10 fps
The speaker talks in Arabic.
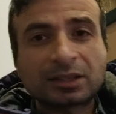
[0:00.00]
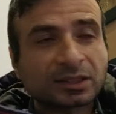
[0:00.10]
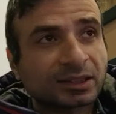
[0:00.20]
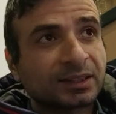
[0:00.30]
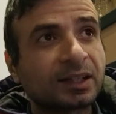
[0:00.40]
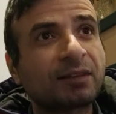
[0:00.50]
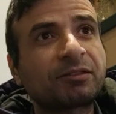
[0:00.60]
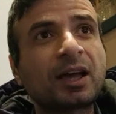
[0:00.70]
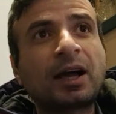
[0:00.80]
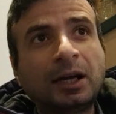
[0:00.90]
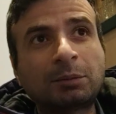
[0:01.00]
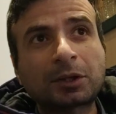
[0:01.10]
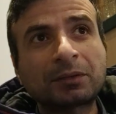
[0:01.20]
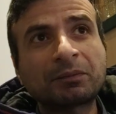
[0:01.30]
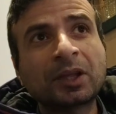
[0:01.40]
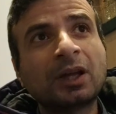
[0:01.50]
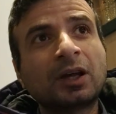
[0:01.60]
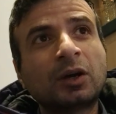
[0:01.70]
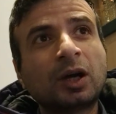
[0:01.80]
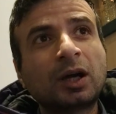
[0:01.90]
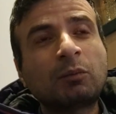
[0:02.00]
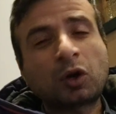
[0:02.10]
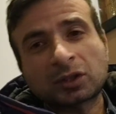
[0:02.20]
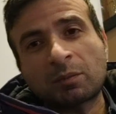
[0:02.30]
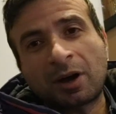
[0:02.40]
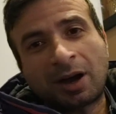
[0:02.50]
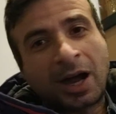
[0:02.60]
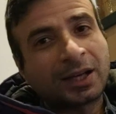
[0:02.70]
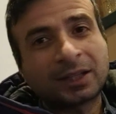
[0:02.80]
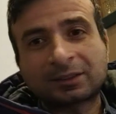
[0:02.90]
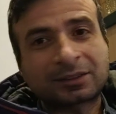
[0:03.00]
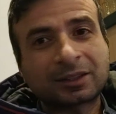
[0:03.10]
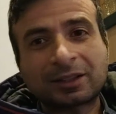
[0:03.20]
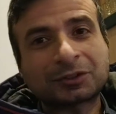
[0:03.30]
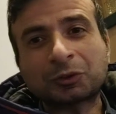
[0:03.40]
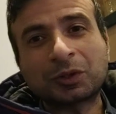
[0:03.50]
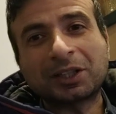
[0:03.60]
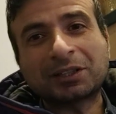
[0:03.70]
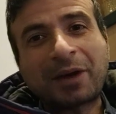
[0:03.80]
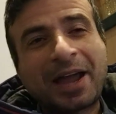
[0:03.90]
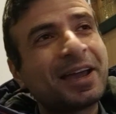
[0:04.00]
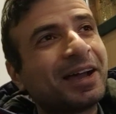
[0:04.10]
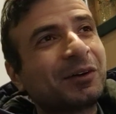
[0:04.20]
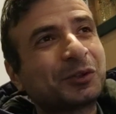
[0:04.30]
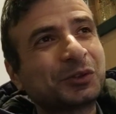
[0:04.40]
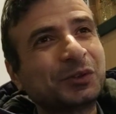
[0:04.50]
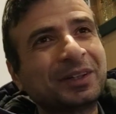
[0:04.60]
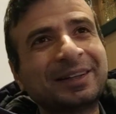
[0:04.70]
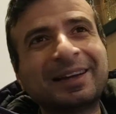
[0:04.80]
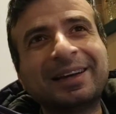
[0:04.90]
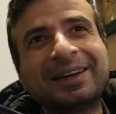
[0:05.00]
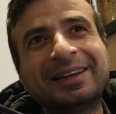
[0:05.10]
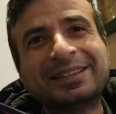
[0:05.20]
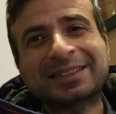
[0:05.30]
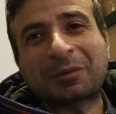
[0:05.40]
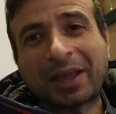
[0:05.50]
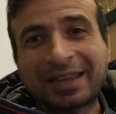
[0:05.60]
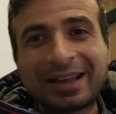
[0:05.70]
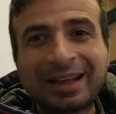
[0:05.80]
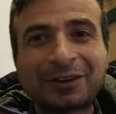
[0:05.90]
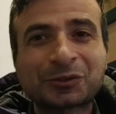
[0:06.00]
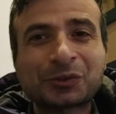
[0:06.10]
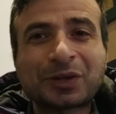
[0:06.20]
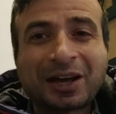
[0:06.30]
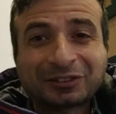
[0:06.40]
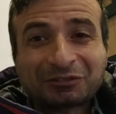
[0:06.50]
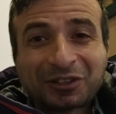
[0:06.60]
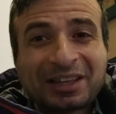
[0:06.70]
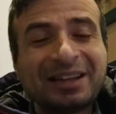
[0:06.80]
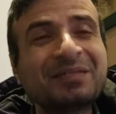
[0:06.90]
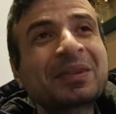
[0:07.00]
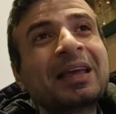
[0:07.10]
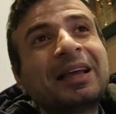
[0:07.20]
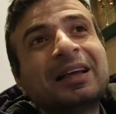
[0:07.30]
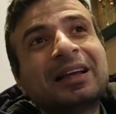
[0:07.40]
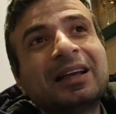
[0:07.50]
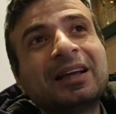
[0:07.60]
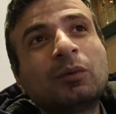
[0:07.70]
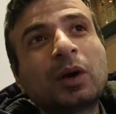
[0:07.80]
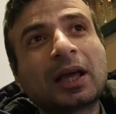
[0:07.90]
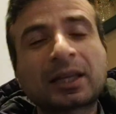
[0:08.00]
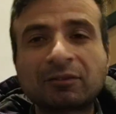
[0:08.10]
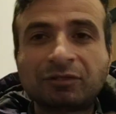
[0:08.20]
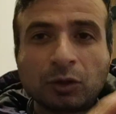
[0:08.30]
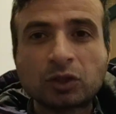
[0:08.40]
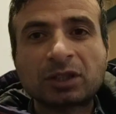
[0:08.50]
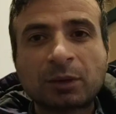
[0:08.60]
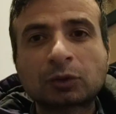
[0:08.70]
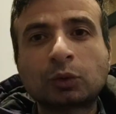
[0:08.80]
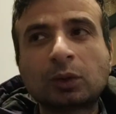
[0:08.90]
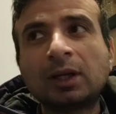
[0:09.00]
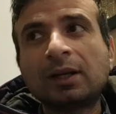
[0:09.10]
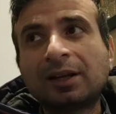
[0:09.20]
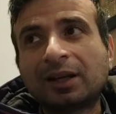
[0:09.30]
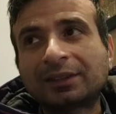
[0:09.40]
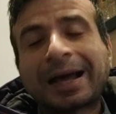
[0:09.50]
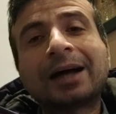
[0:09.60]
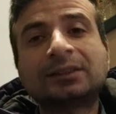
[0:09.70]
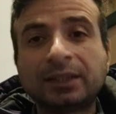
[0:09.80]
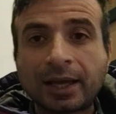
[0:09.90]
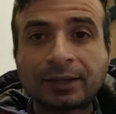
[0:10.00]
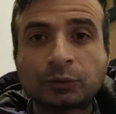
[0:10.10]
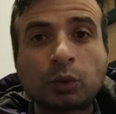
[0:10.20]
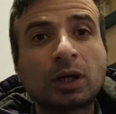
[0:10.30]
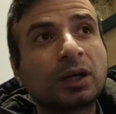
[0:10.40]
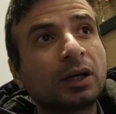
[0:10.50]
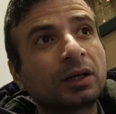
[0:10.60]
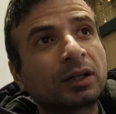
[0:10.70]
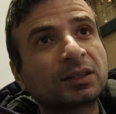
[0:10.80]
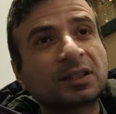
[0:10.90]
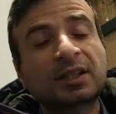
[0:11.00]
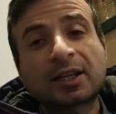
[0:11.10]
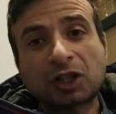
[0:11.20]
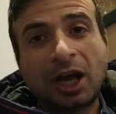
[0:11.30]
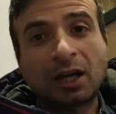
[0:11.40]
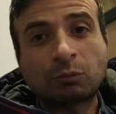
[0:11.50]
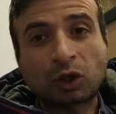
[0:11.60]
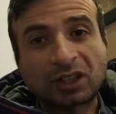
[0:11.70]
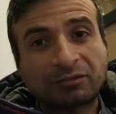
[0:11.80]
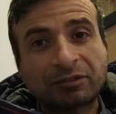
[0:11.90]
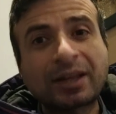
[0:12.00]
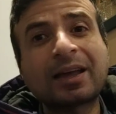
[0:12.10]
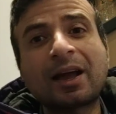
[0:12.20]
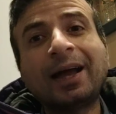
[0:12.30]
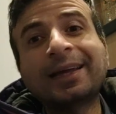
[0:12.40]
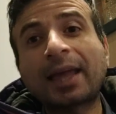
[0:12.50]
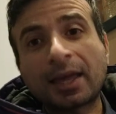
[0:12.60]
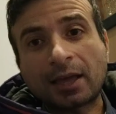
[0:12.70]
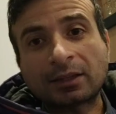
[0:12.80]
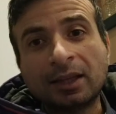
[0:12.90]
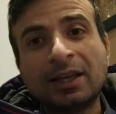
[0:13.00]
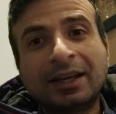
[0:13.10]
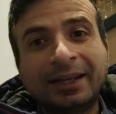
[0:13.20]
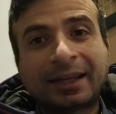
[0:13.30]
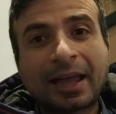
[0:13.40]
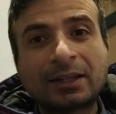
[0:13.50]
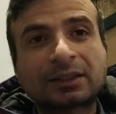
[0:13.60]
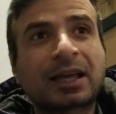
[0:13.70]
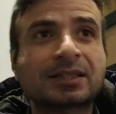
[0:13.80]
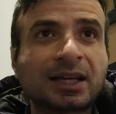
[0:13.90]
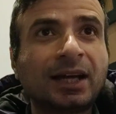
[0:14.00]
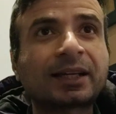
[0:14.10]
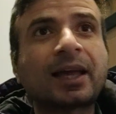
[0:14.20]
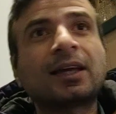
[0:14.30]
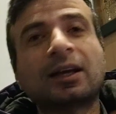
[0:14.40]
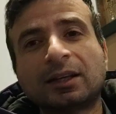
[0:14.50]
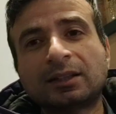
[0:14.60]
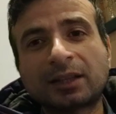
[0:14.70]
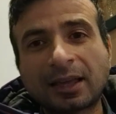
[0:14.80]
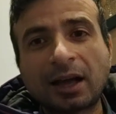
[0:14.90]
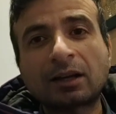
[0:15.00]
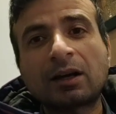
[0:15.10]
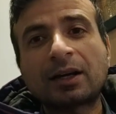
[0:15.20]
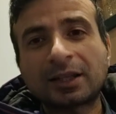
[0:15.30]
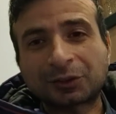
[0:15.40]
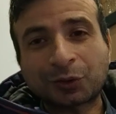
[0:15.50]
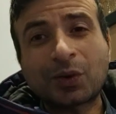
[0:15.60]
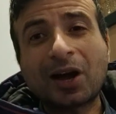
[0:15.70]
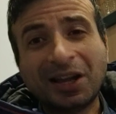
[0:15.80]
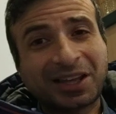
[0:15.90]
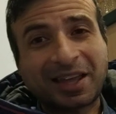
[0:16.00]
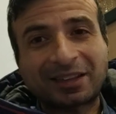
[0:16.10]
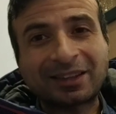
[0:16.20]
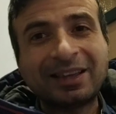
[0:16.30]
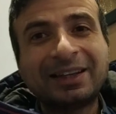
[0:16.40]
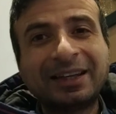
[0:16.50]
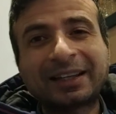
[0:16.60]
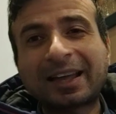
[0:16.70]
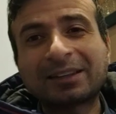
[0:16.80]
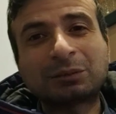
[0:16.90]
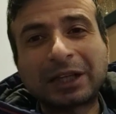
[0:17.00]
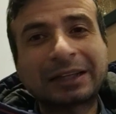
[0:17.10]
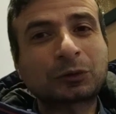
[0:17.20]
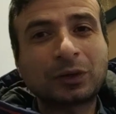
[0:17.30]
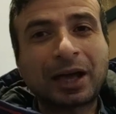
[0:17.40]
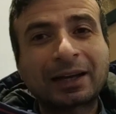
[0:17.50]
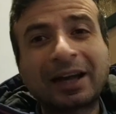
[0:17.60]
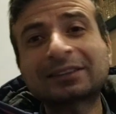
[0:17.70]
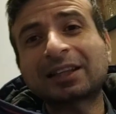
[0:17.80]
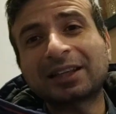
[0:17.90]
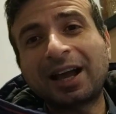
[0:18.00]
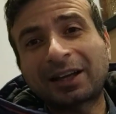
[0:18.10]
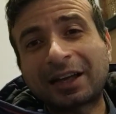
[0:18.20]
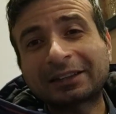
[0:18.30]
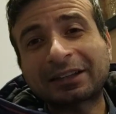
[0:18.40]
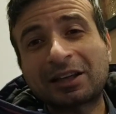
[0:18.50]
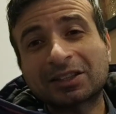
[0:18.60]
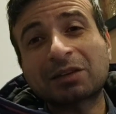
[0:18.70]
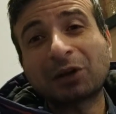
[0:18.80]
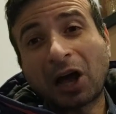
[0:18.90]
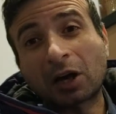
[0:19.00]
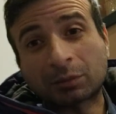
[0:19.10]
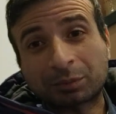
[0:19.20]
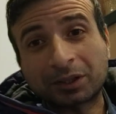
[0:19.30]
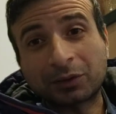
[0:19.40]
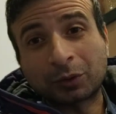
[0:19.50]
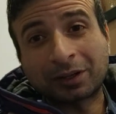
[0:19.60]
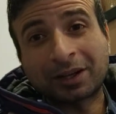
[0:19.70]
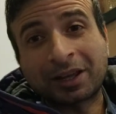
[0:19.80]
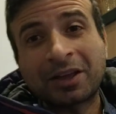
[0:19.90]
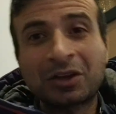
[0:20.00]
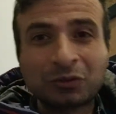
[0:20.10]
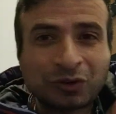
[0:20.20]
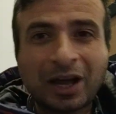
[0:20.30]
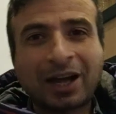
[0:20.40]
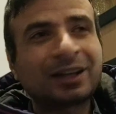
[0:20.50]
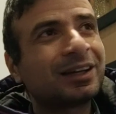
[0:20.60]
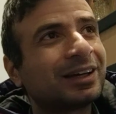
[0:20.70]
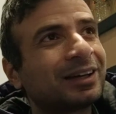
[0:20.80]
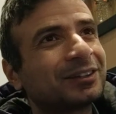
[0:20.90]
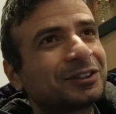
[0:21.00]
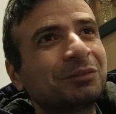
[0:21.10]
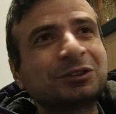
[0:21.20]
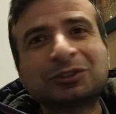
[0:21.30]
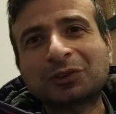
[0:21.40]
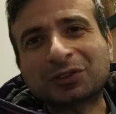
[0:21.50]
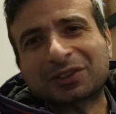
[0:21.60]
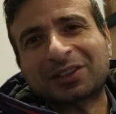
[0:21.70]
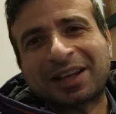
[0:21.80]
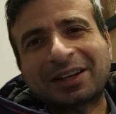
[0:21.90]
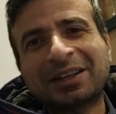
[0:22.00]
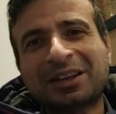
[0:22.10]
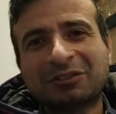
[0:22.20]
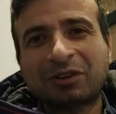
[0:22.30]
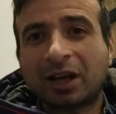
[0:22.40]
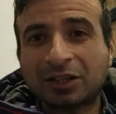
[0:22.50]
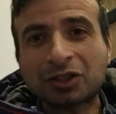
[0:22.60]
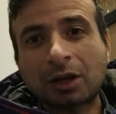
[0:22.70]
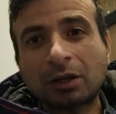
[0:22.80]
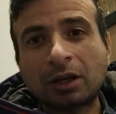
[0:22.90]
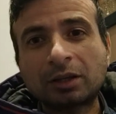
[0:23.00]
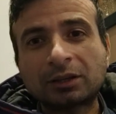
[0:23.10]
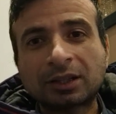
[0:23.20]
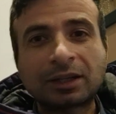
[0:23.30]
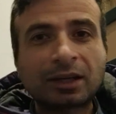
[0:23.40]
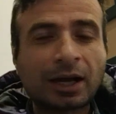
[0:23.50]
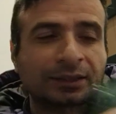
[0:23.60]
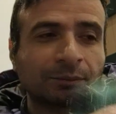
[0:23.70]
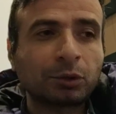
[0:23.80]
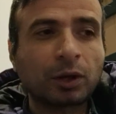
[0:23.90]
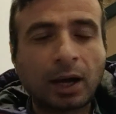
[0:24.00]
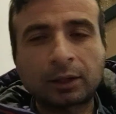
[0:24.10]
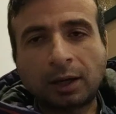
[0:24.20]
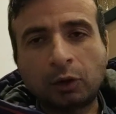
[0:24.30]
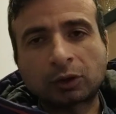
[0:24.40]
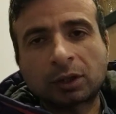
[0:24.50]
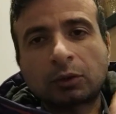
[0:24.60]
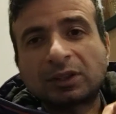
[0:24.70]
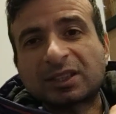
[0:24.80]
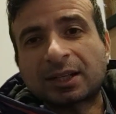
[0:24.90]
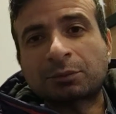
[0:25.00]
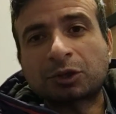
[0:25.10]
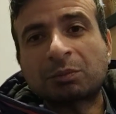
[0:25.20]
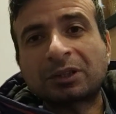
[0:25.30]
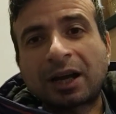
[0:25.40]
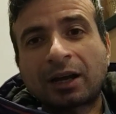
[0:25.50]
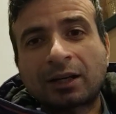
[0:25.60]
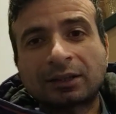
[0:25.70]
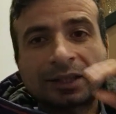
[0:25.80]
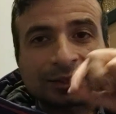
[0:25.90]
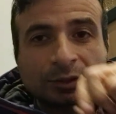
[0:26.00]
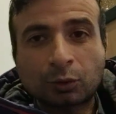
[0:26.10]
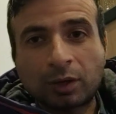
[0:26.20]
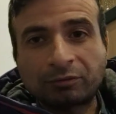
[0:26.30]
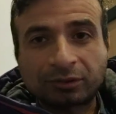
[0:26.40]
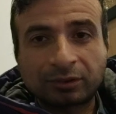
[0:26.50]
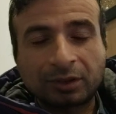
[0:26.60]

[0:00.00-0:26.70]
قصص كتيره فيها عبر ومعظمها حالات آه، شؤون اجتماعيه او شؤون آه، زوجيه او شؤون عاطفيه آه، ولكن في جزء برضو للتحديات وقصص النجاح المختلفه فهي حكايات حكايه كذا حكايه هي قناه روح حكايات الحكايات بتاعت كل حاجه حتى ليها حكايات خاصه بالحرب الاوكرانيه فالشيء بالشيء يذكر يعني فان شاء الله هكتب له هحط لكم الديسكربشن بتاع قناه اكسترا